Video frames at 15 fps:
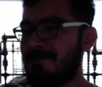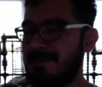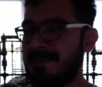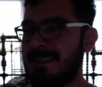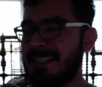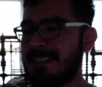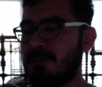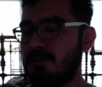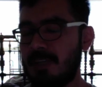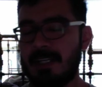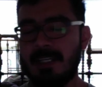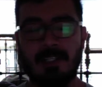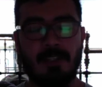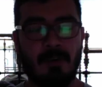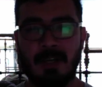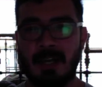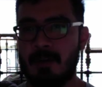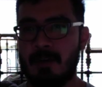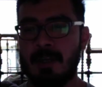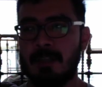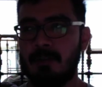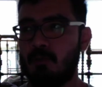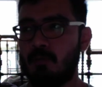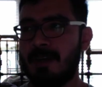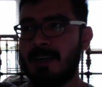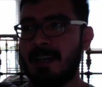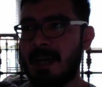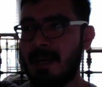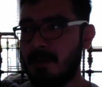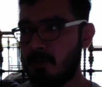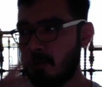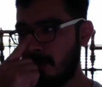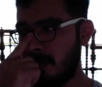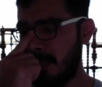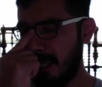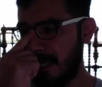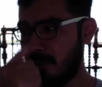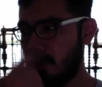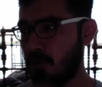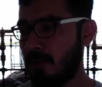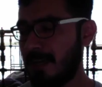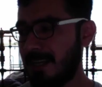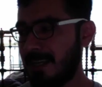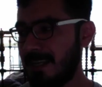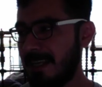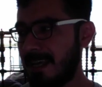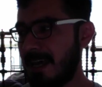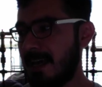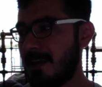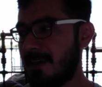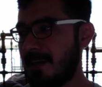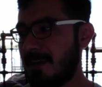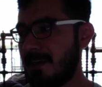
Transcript: desde un inicio claro que tuve claro que yo quería